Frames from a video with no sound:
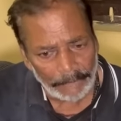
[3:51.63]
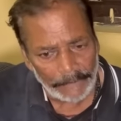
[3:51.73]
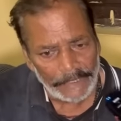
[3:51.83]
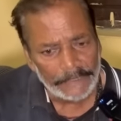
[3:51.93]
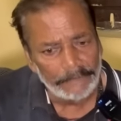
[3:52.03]

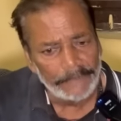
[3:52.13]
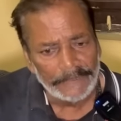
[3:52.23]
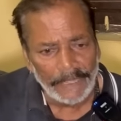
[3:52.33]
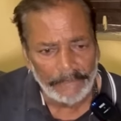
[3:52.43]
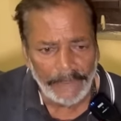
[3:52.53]
भीष्म
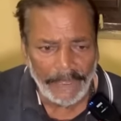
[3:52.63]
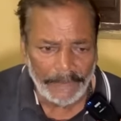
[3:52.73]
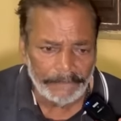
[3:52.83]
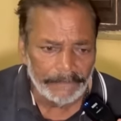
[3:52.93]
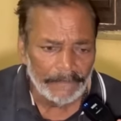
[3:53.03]
पितामा
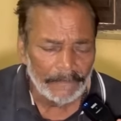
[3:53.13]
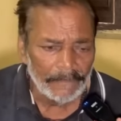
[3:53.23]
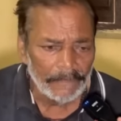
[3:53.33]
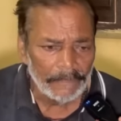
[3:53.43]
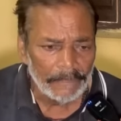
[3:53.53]
आप
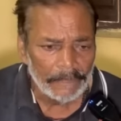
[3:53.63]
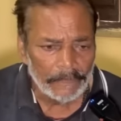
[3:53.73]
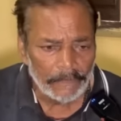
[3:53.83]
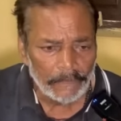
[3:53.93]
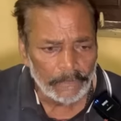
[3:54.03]

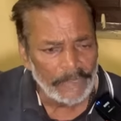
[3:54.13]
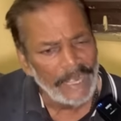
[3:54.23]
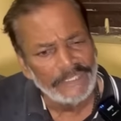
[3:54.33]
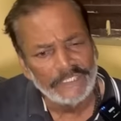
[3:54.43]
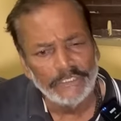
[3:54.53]

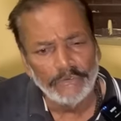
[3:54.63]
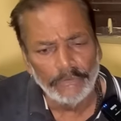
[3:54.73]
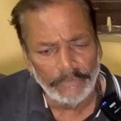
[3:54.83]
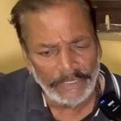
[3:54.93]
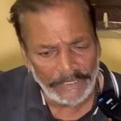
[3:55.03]
कुणाल सिंह को
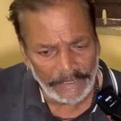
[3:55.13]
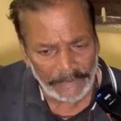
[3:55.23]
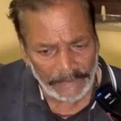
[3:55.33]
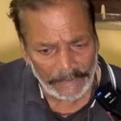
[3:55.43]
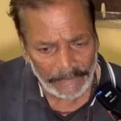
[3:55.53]
बोलिए
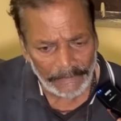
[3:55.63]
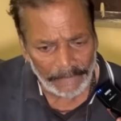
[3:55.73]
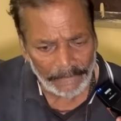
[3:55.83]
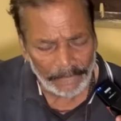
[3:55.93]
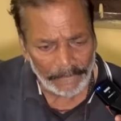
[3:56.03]

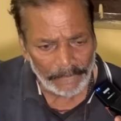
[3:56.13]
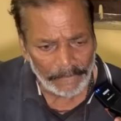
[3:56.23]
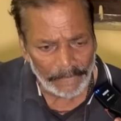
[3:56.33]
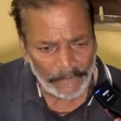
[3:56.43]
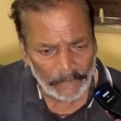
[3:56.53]

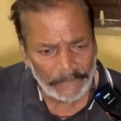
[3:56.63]
हम्म।